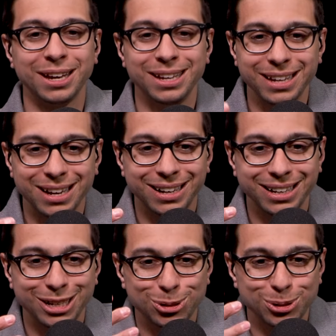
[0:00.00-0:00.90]
et il y a
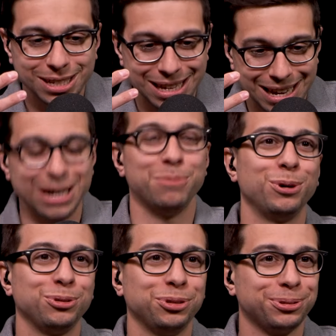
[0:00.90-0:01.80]
quelque chose qui est
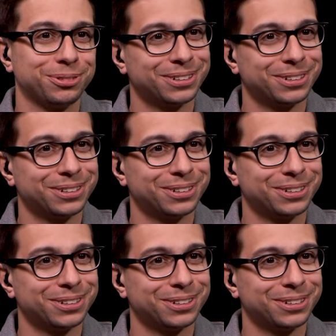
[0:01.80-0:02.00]
important